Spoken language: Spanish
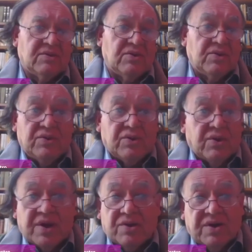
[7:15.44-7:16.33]

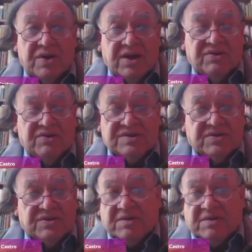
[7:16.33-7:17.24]
O, es con ellos
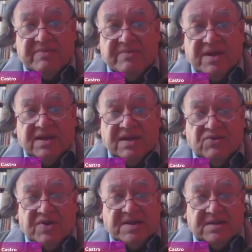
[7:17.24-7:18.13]
o simplemente
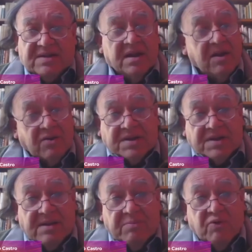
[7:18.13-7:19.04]
no es. Y lo que
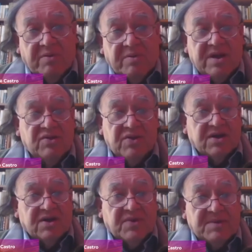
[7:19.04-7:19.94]
estamos viviendo es
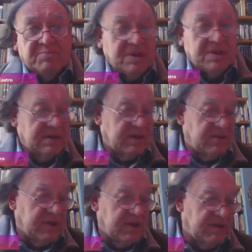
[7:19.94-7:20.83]
que no es, pues, que
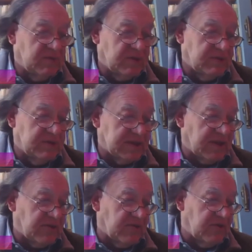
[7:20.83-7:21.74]
no tenemos un
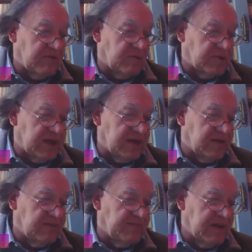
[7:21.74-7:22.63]
desarrollo como tal.
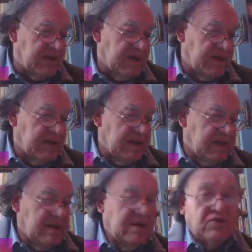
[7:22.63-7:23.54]

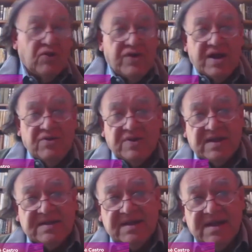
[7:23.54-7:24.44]
Todas
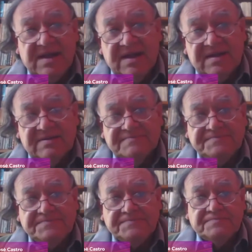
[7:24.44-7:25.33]
nuestras ideas
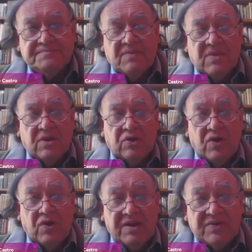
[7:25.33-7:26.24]

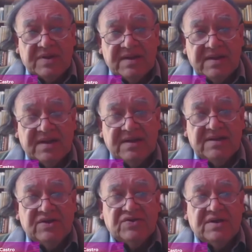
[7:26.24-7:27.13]
todas nuestras
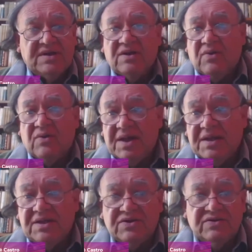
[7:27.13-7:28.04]
tradiciones, y lo ha
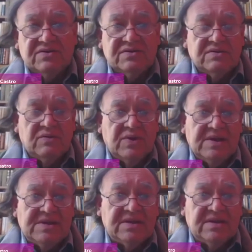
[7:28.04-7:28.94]
dicho
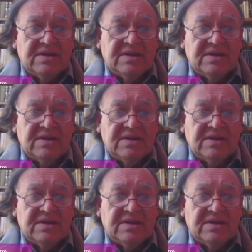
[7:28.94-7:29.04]
Luis,